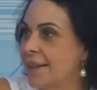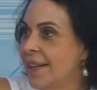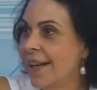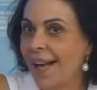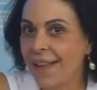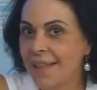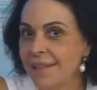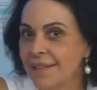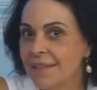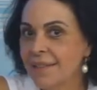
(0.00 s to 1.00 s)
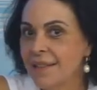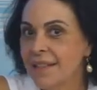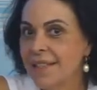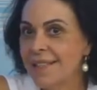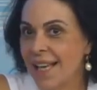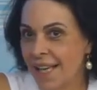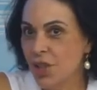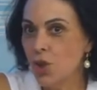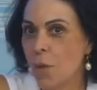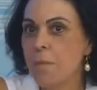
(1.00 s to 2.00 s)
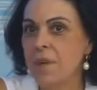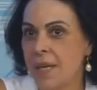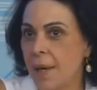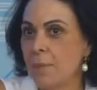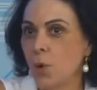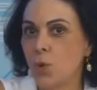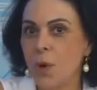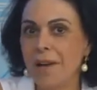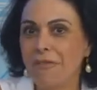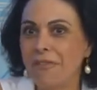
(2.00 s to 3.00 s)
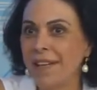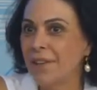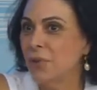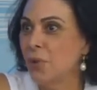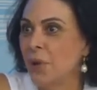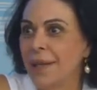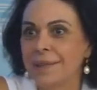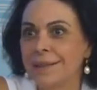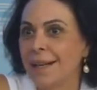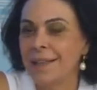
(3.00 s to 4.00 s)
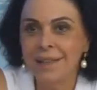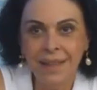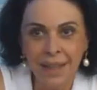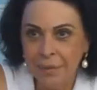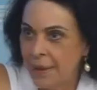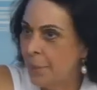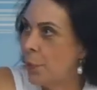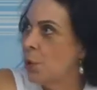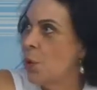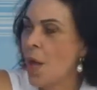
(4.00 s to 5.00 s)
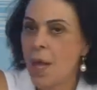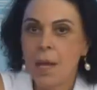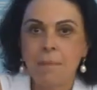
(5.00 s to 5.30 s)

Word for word: Cádiz se ha hecho mía por un afecto entrañable, por Que